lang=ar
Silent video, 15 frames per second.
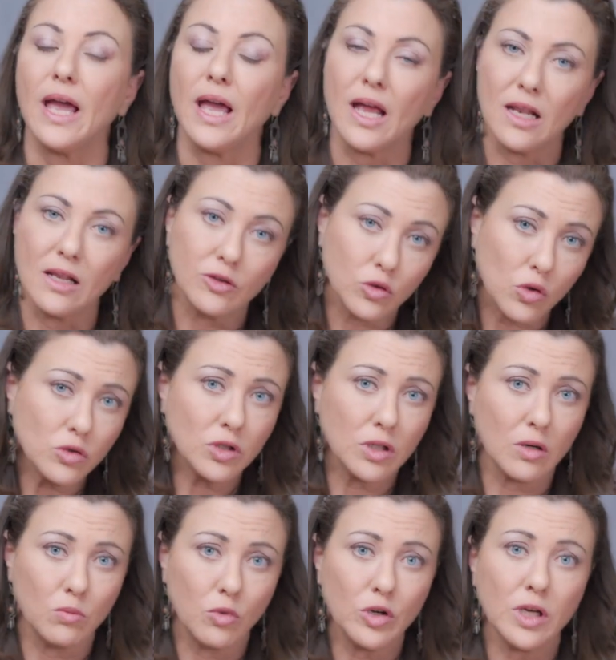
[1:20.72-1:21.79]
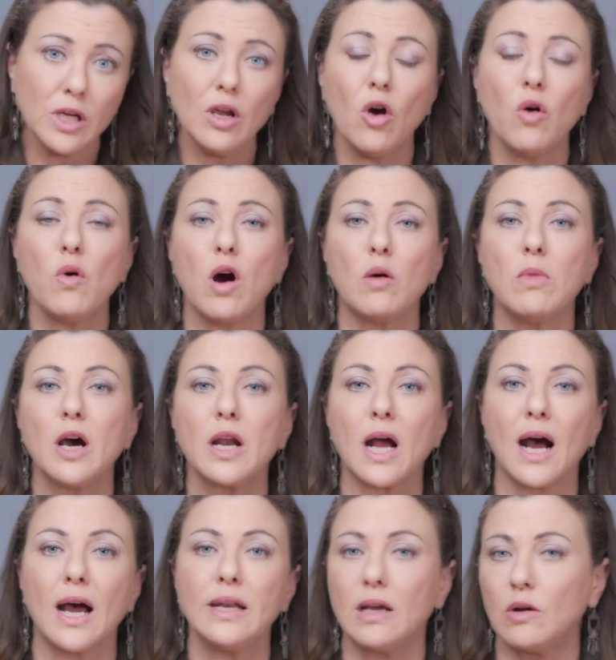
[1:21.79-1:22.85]
التوست البني هو عباره
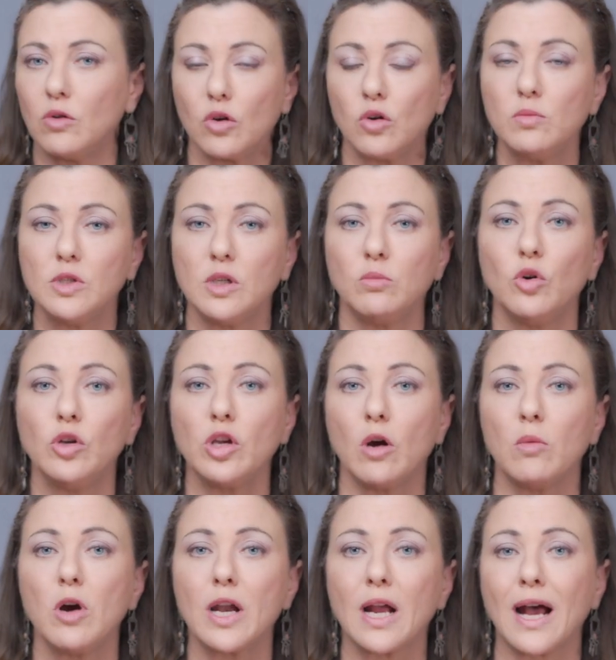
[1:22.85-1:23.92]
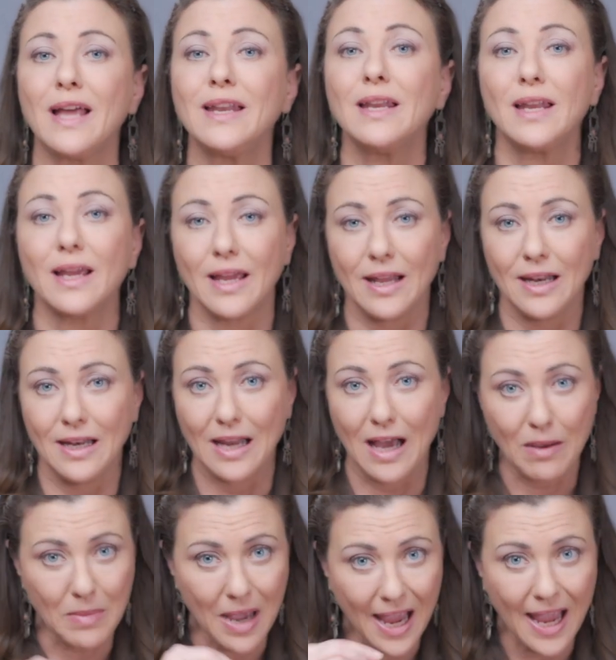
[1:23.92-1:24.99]
عن او الخبز البني عباره عن
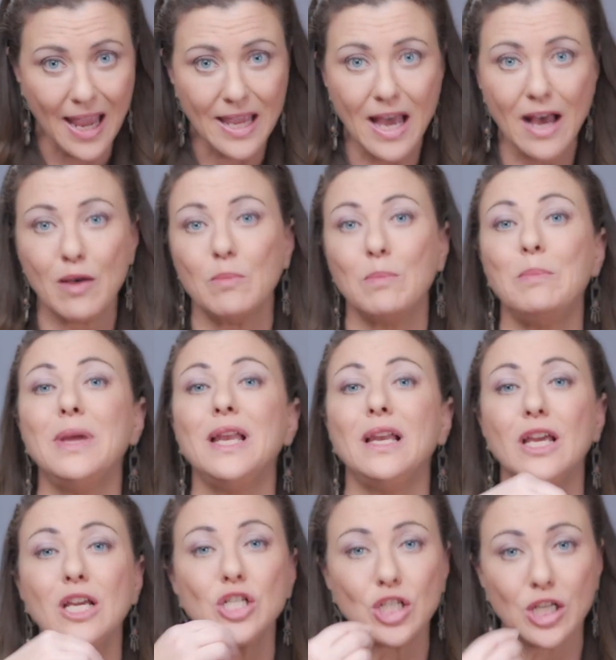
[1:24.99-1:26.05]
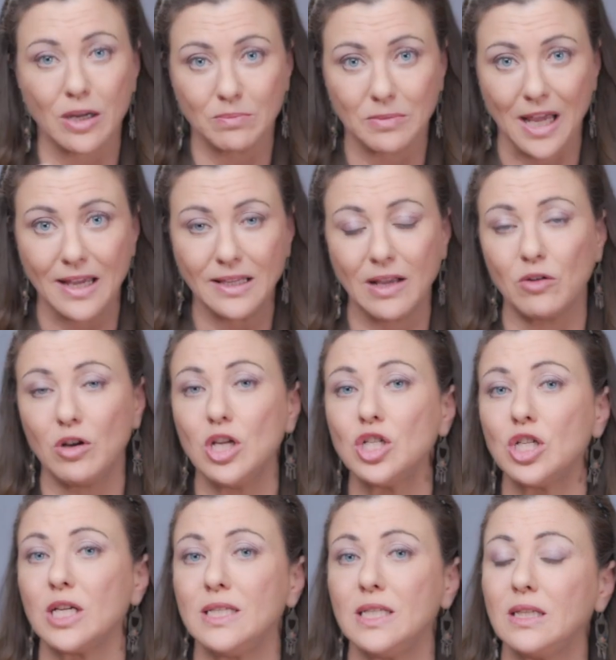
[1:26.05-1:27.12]
القمحيه بالقشره بتاعتها
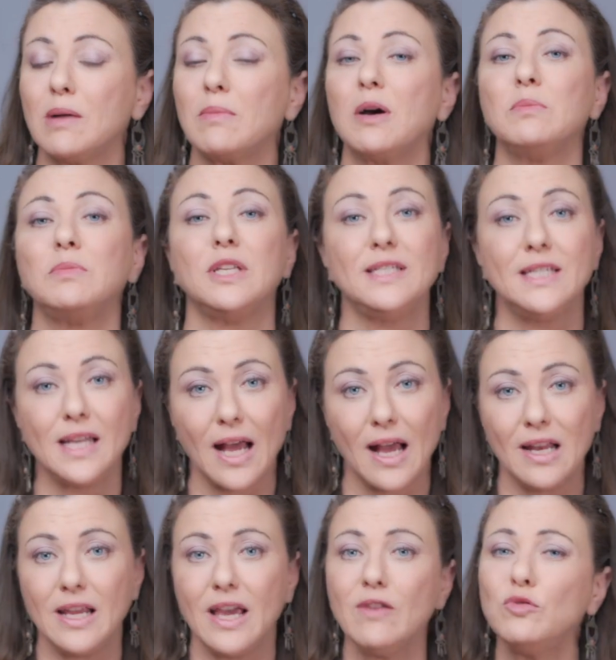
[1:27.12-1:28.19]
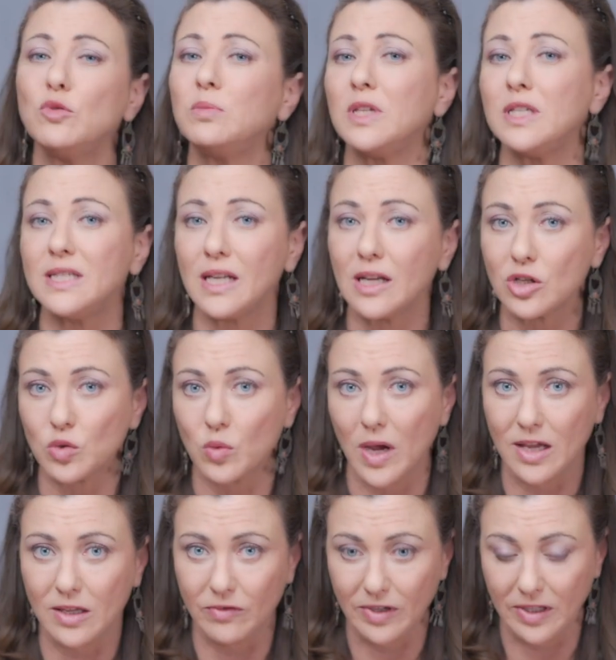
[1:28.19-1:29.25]
والقشره دي طبعا بتدينا الياف وبتدينا
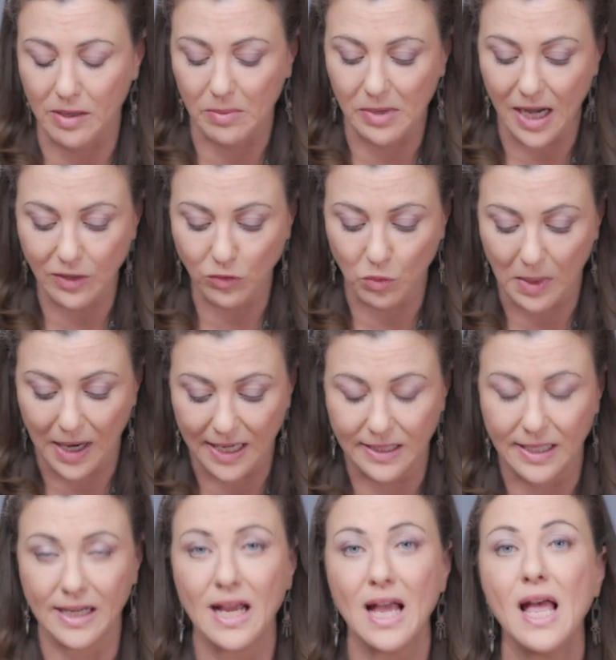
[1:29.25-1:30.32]
شويه فيتامينات ومعادن